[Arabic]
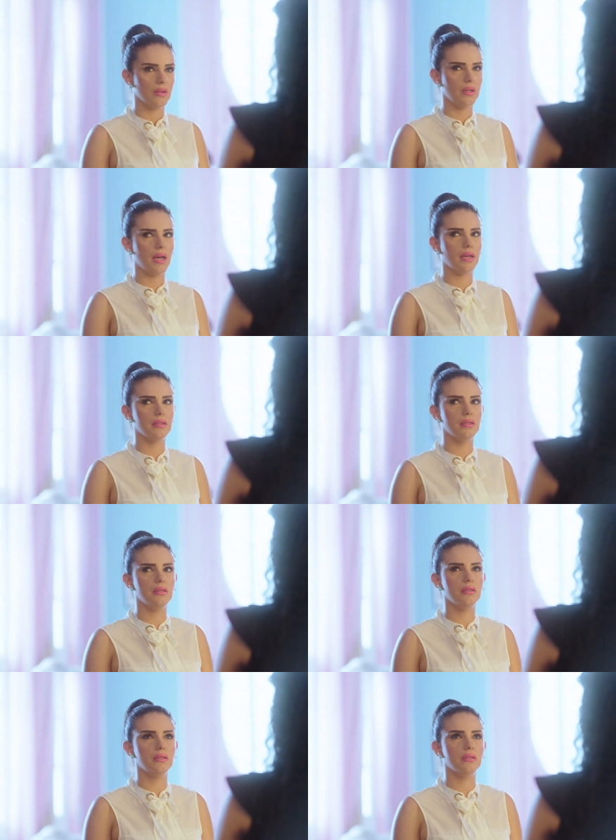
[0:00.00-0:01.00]

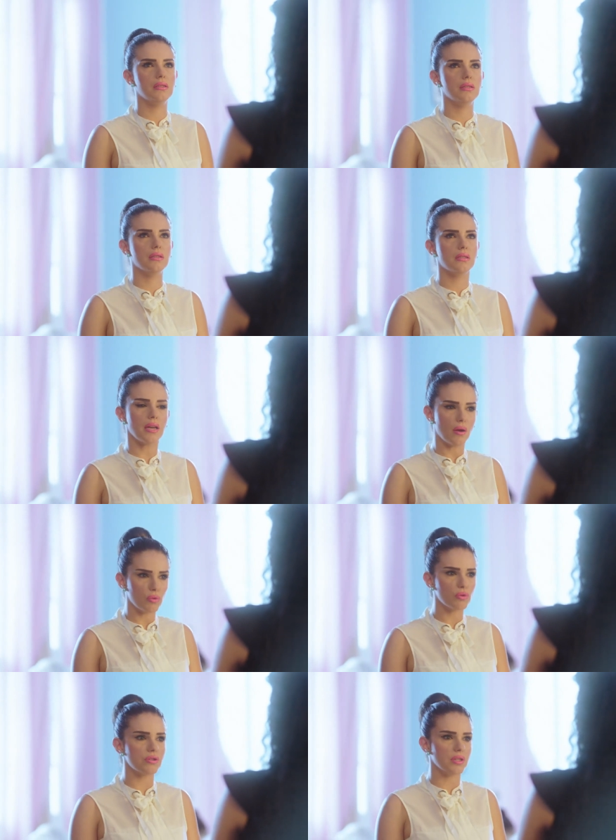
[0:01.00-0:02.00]
يعني سنه
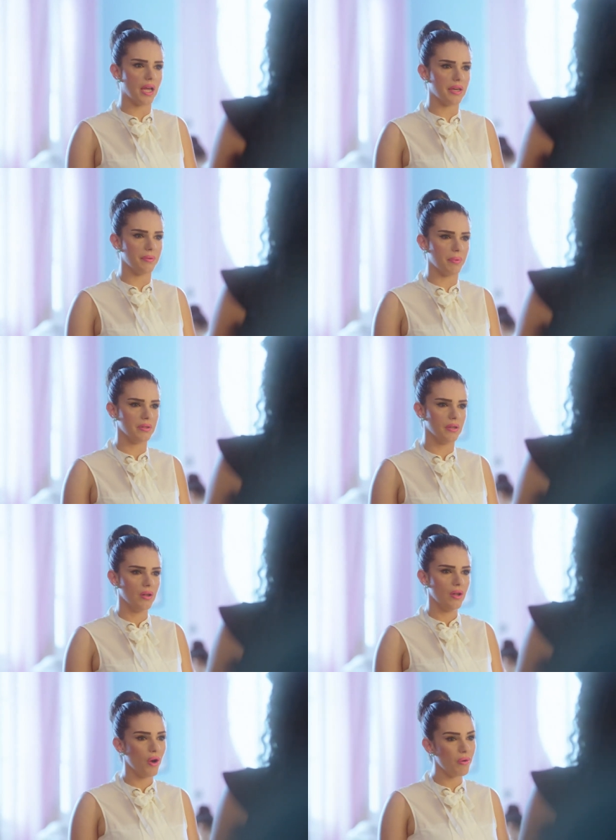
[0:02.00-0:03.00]
ونص تقريبا
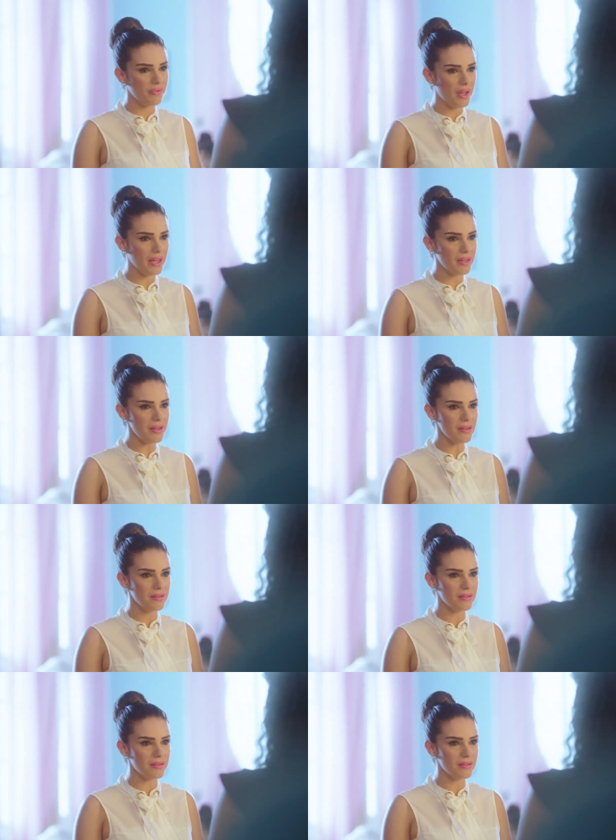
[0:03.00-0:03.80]
هو في حاجه